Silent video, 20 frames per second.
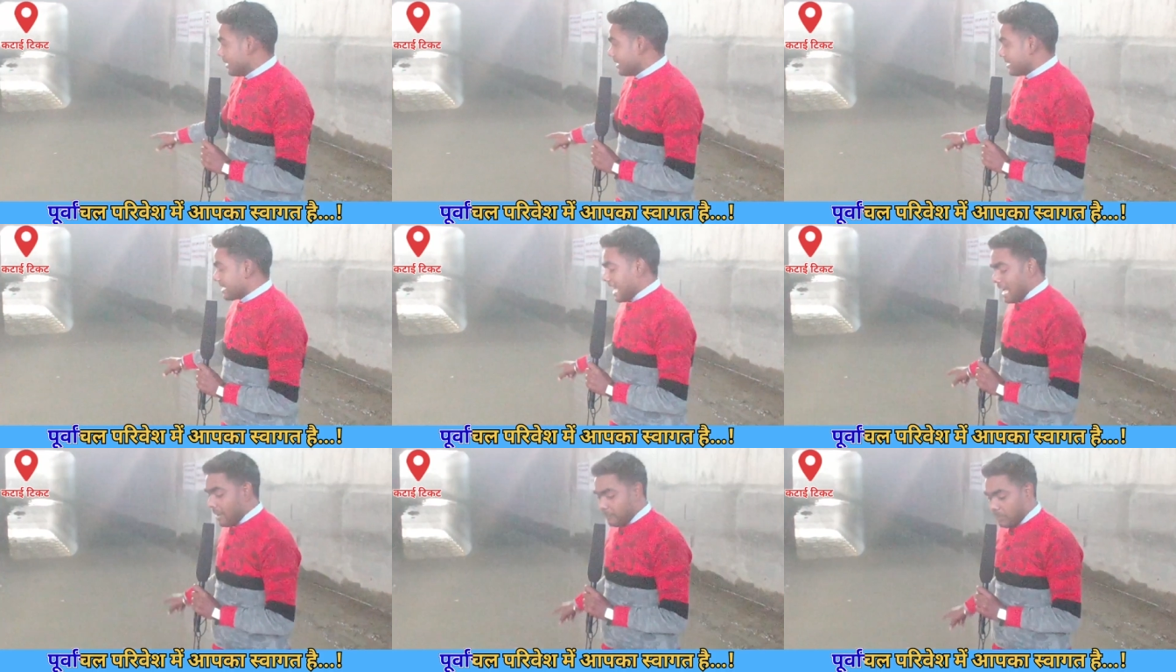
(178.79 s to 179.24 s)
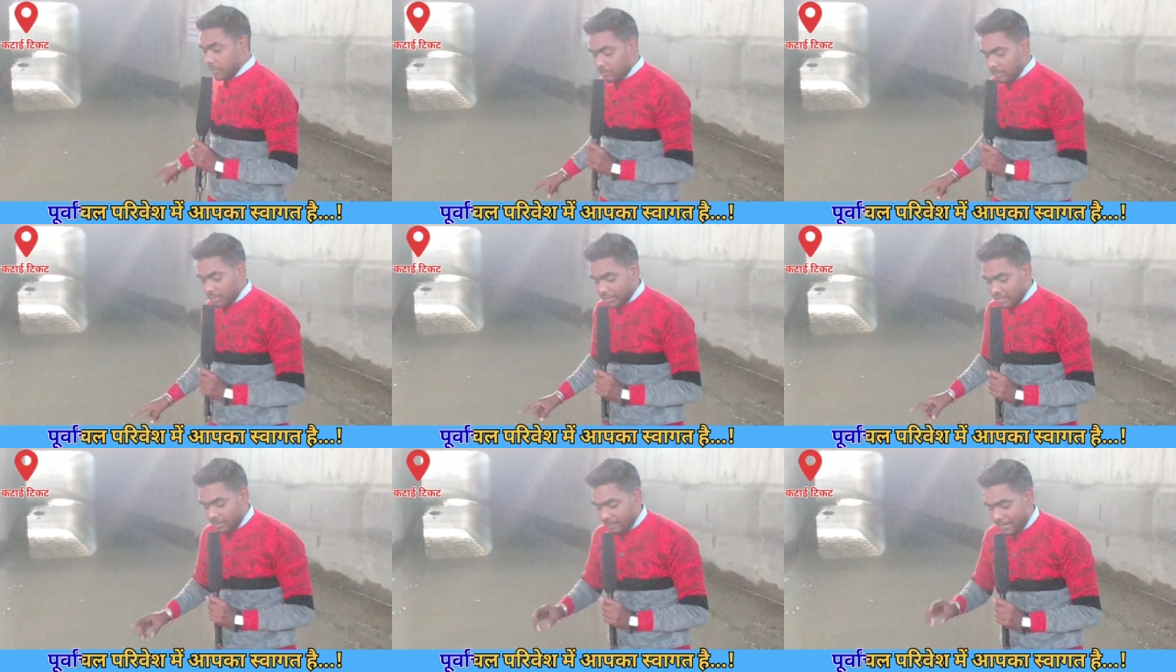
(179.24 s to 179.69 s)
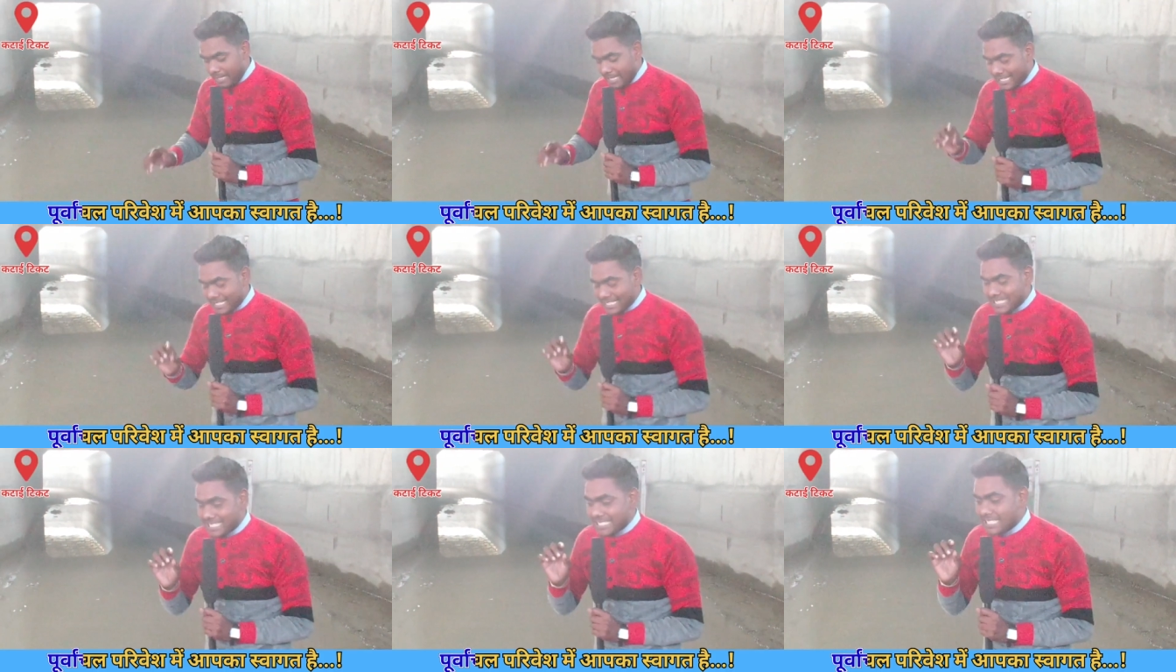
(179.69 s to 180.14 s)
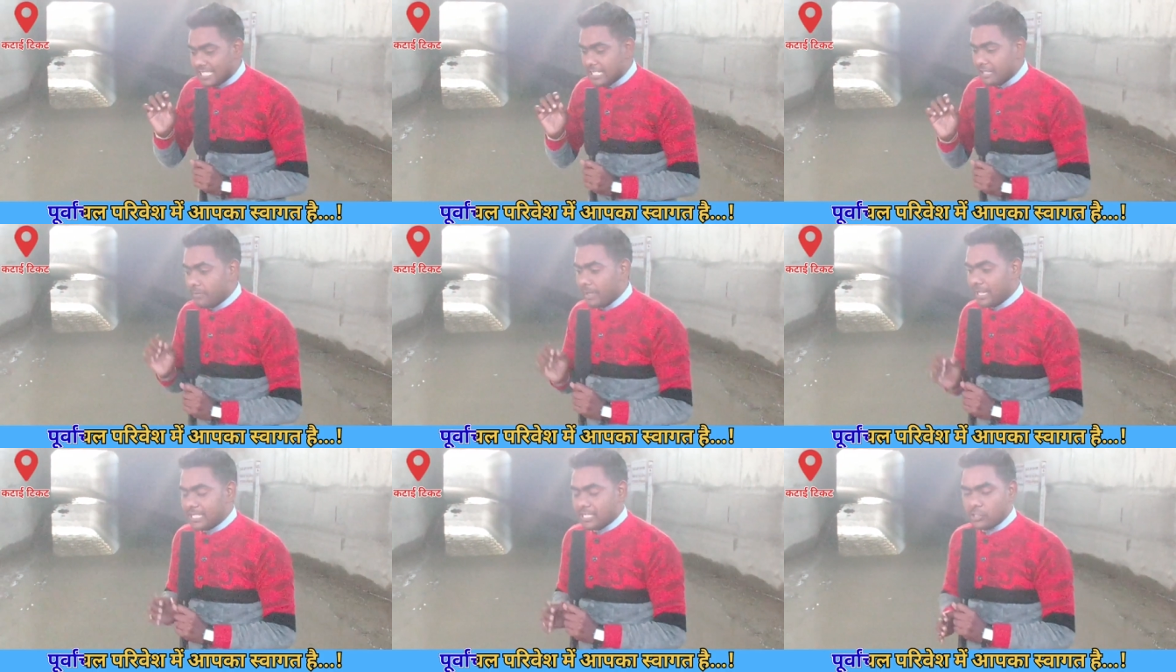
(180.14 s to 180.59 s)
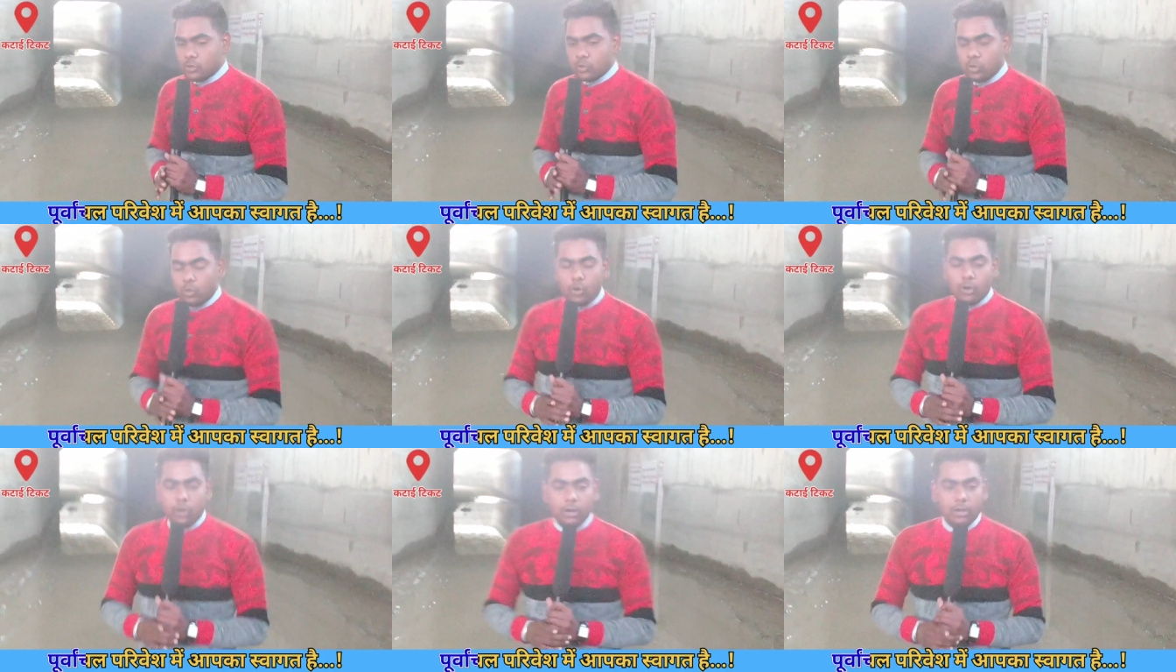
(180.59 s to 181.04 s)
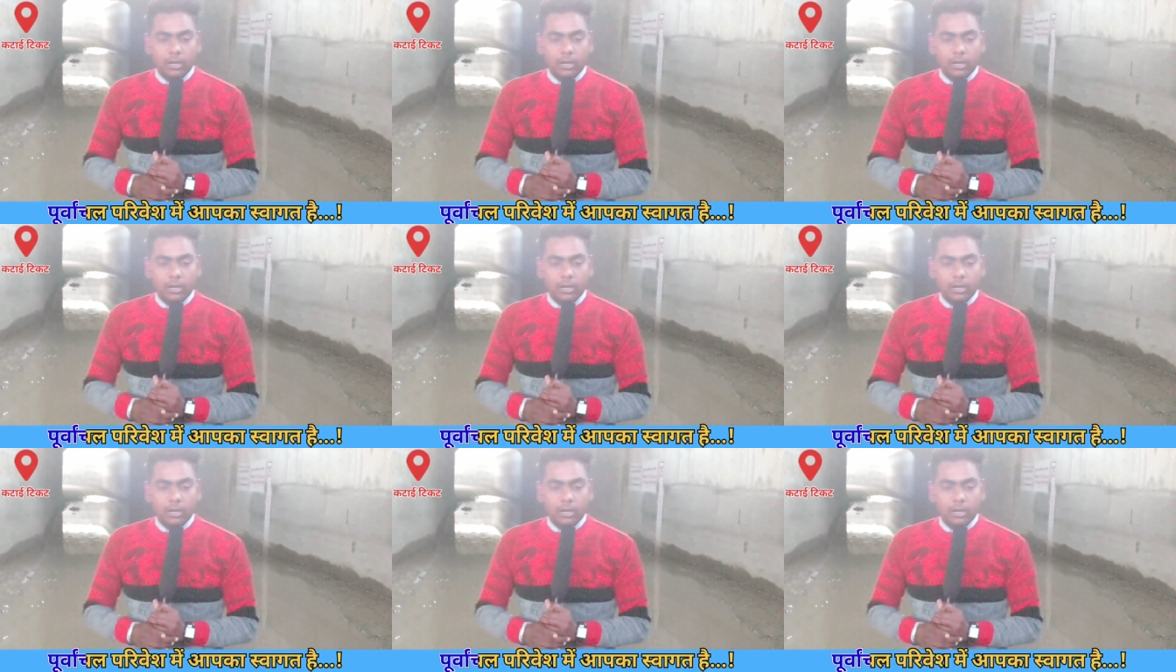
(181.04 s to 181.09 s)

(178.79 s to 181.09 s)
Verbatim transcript: यहाँ पर मतलब एक सीवेज जो